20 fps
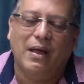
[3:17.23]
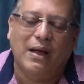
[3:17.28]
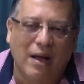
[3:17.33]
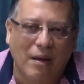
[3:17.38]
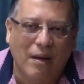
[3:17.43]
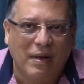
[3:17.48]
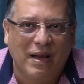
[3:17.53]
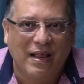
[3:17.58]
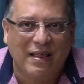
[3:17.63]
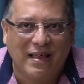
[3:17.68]

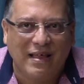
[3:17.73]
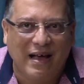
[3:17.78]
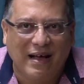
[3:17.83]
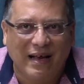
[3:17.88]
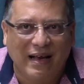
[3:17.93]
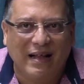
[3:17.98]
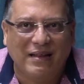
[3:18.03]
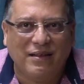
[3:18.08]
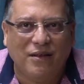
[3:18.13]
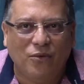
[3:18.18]
Câmara
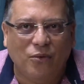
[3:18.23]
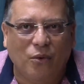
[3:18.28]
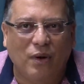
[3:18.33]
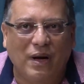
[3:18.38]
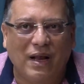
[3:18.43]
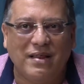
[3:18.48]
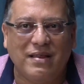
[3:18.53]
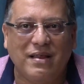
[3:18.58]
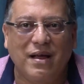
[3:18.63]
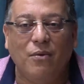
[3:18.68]
Secreta do
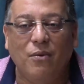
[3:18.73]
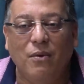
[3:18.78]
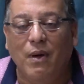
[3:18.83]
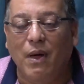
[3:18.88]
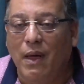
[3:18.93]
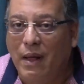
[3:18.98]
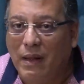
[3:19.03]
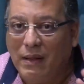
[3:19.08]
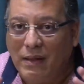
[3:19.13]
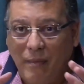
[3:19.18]
Coração,
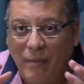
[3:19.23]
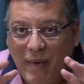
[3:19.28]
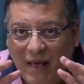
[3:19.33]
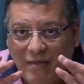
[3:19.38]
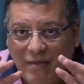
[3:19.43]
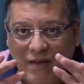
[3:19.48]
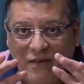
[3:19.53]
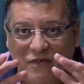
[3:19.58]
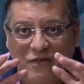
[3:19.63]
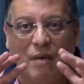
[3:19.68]
também
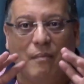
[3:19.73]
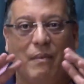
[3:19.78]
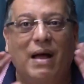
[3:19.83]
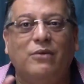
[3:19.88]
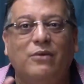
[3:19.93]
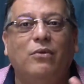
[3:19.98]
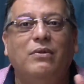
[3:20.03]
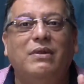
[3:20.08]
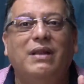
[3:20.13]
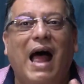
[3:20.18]
às vezes
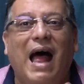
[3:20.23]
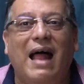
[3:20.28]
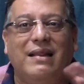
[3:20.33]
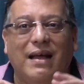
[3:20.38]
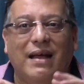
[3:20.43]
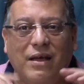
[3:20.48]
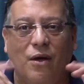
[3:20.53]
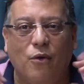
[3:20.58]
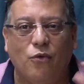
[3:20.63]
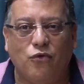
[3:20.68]
chamado
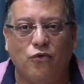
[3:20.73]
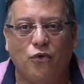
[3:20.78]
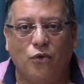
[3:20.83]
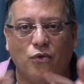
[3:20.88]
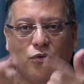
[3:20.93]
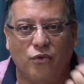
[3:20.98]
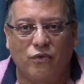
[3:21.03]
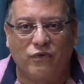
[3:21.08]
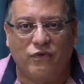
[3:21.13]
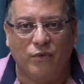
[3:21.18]
nada, que é o
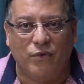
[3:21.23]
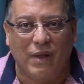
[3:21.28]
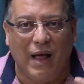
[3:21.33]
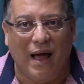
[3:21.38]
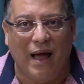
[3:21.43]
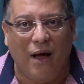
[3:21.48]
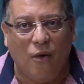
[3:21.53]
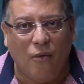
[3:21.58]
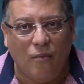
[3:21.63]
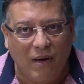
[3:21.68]
som sutil da
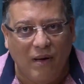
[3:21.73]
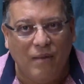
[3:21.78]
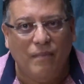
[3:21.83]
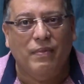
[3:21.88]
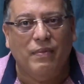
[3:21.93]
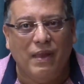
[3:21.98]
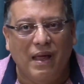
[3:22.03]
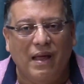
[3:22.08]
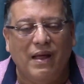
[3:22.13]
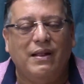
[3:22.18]
alma
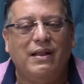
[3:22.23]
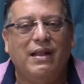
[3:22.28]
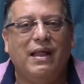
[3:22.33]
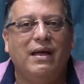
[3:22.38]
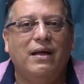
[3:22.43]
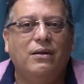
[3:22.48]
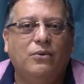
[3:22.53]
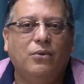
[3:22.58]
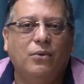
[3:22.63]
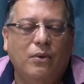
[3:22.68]

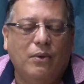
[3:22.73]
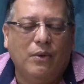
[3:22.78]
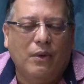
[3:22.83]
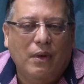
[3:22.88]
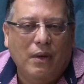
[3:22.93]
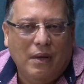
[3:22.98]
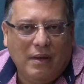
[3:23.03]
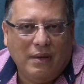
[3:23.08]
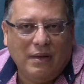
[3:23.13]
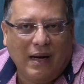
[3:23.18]
dentro
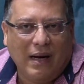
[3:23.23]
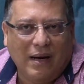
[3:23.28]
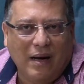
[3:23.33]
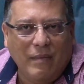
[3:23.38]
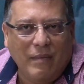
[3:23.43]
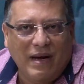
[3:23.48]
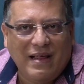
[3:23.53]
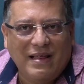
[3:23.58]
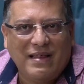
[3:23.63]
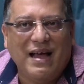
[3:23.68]
da
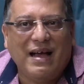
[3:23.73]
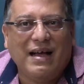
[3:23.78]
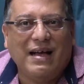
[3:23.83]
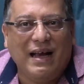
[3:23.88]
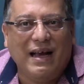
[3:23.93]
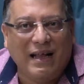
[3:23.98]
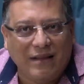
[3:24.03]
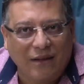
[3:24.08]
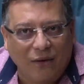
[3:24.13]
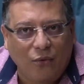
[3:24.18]
Câmara
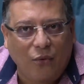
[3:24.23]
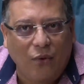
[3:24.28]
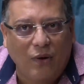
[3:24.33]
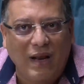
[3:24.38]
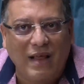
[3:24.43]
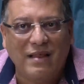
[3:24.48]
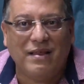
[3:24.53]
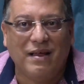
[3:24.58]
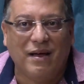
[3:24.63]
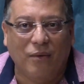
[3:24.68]
Secreta do
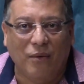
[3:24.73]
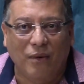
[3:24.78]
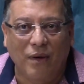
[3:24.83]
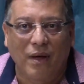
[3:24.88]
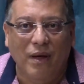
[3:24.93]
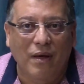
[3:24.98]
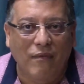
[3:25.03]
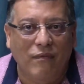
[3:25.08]
Coração.